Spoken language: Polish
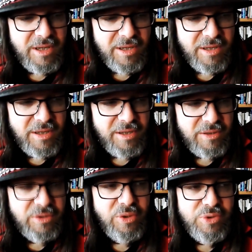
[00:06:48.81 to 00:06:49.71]
y,
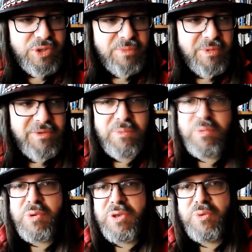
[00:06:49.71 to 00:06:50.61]
no to już są pewne
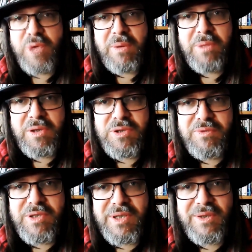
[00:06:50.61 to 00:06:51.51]
punkty ujemne
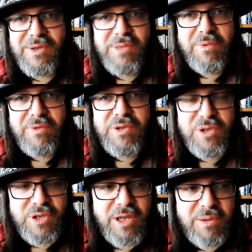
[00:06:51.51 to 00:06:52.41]
oczywiście do
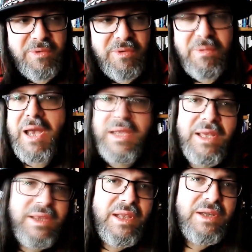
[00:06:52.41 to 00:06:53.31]
osobowości, że tak powiem. A
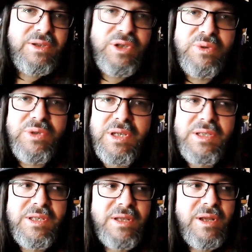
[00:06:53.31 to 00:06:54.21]
jednak ci ludzie
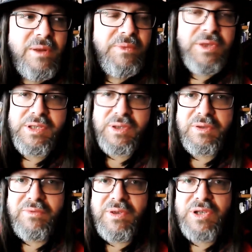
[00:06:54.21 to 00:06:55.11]

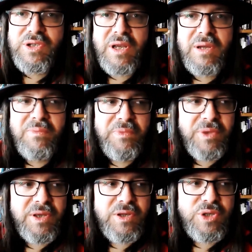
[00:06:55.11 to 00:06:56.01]
stąd wyjeżdżają,
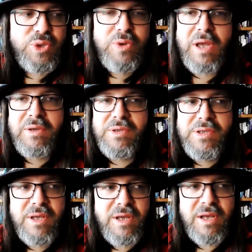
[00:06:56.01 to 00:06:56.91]

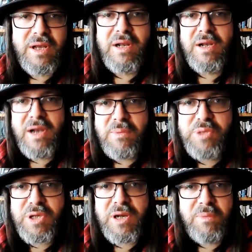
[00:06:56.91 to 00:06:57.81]
szukając
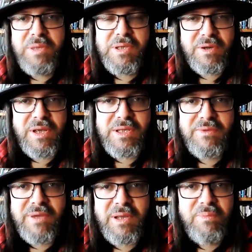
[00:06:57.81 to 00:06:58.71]
lepszy, lepiej
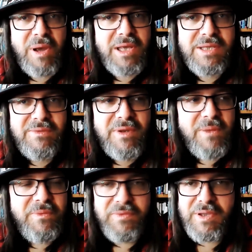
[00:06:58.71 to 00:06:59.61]
zorganizowanych państw.
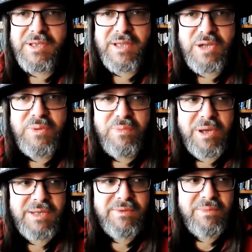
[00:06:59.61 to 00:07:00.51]
Więc z naszym
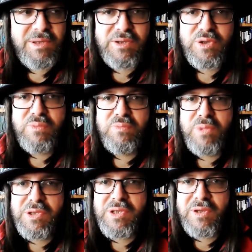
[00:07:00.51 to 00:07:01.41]
państwem jest coś
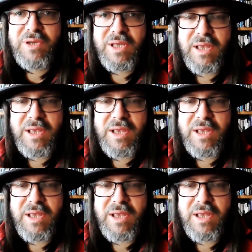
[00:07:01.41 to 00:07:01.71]
mocno nie